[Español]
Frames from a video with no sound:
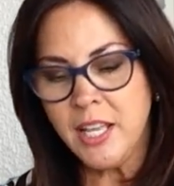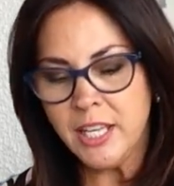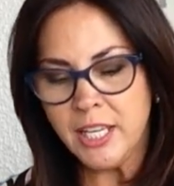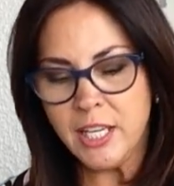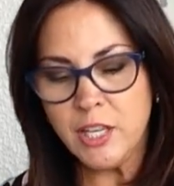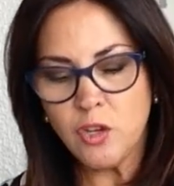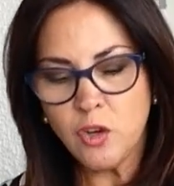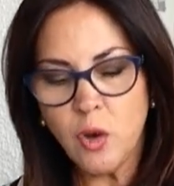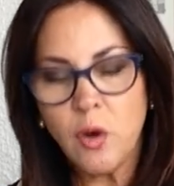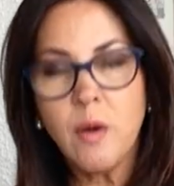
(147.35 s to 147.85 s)

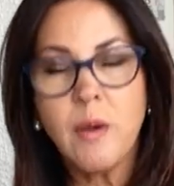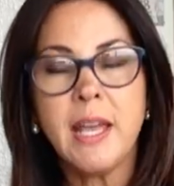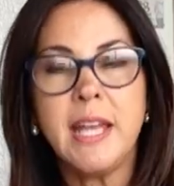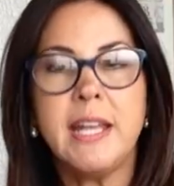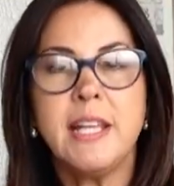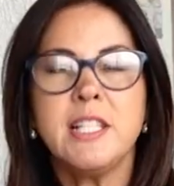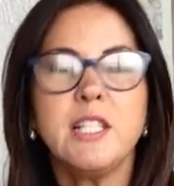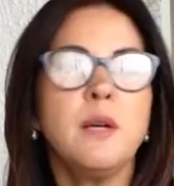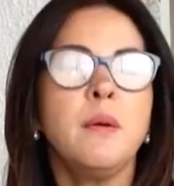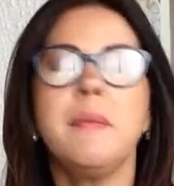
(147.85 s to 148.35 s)
Y yo
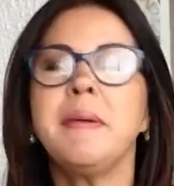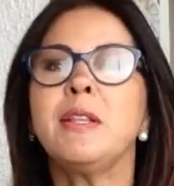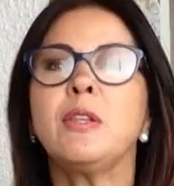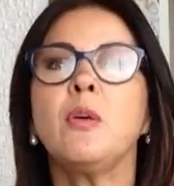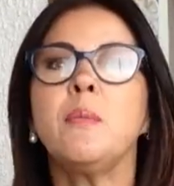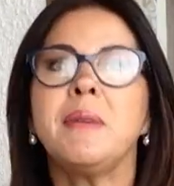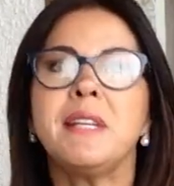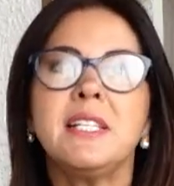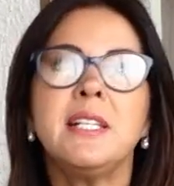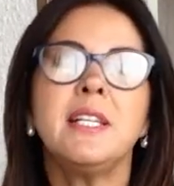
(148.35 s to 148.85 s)
en ese
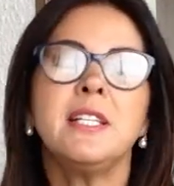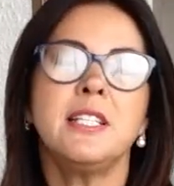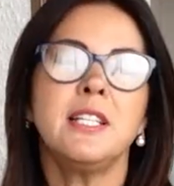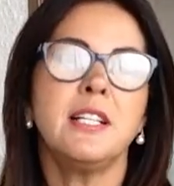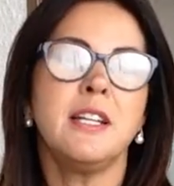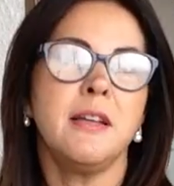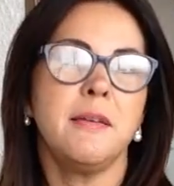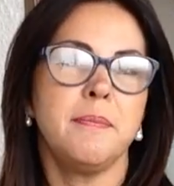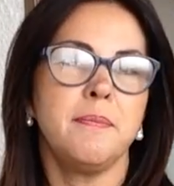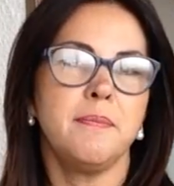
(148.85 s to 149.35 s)
momento en vez de
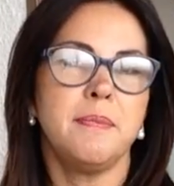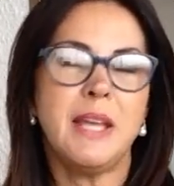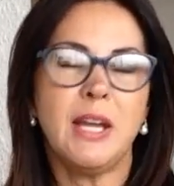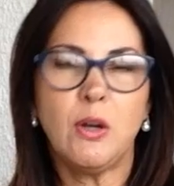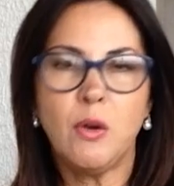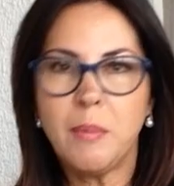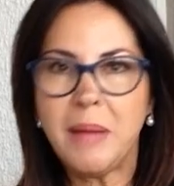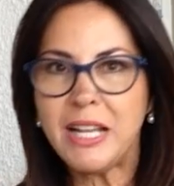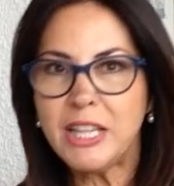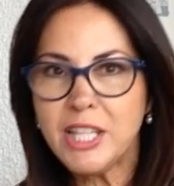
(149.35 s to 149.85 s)
decirle
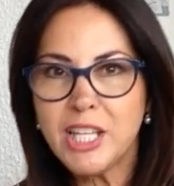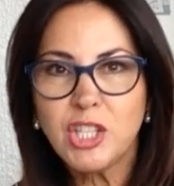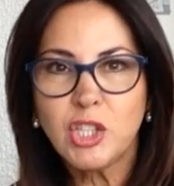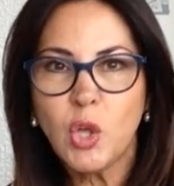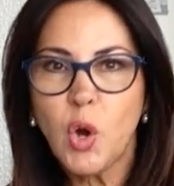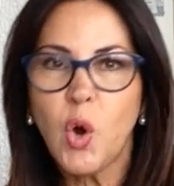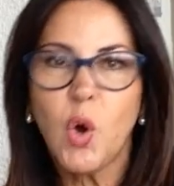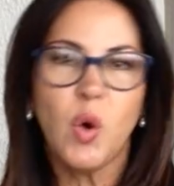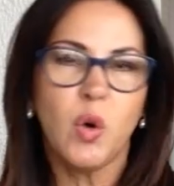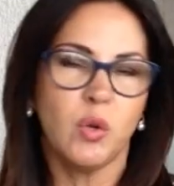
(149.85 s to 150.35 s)
viejo
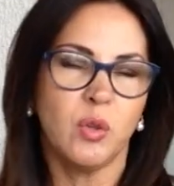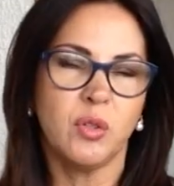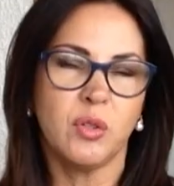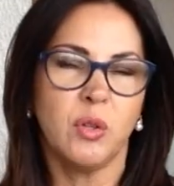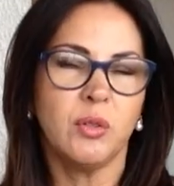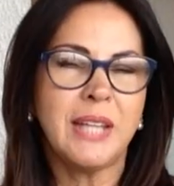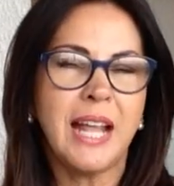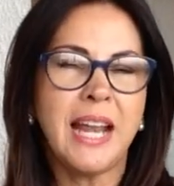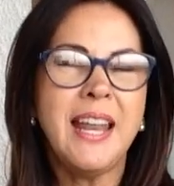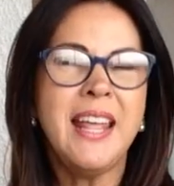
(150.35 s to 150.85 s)
maldito
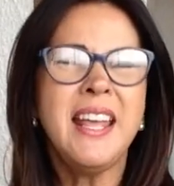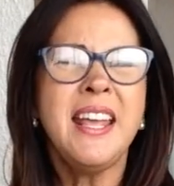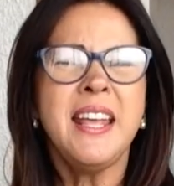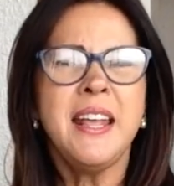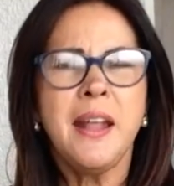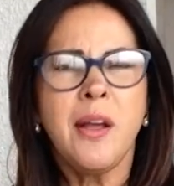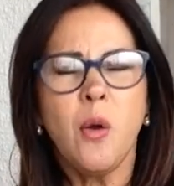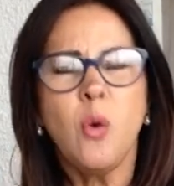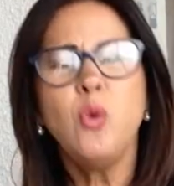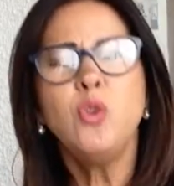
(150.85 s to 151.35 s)
o, tal,
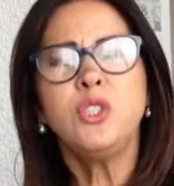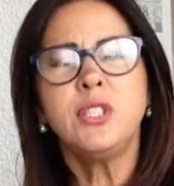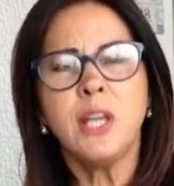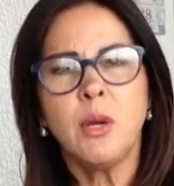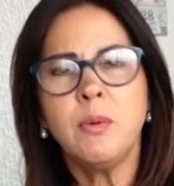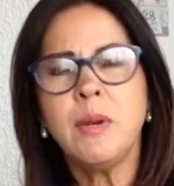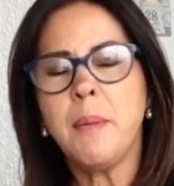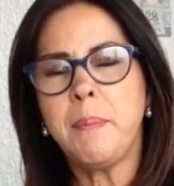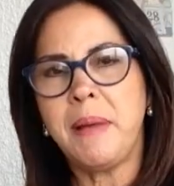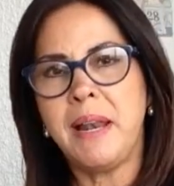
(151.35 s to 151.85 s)

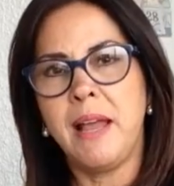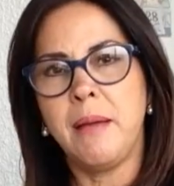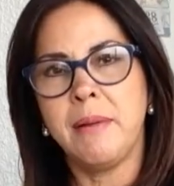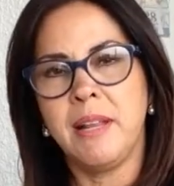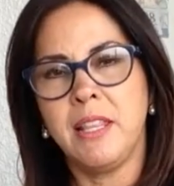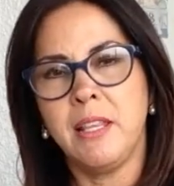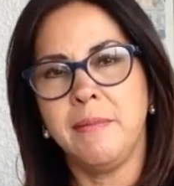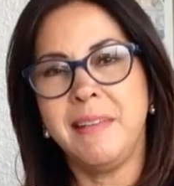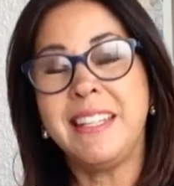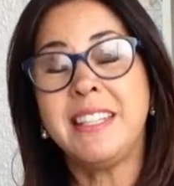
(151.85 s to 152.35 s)
use una
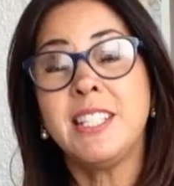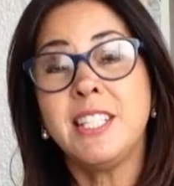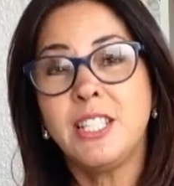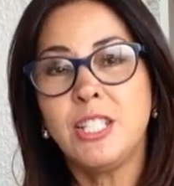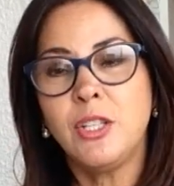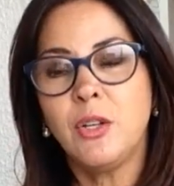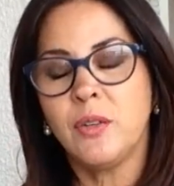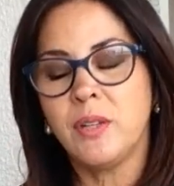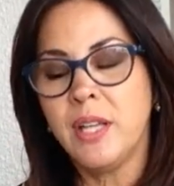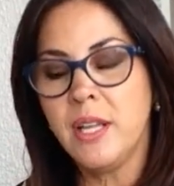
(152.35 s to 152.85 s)
palabra de
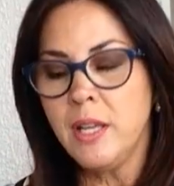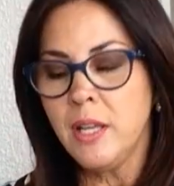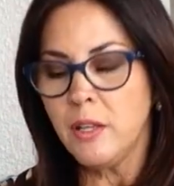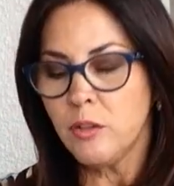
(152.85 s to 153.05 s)
bendición.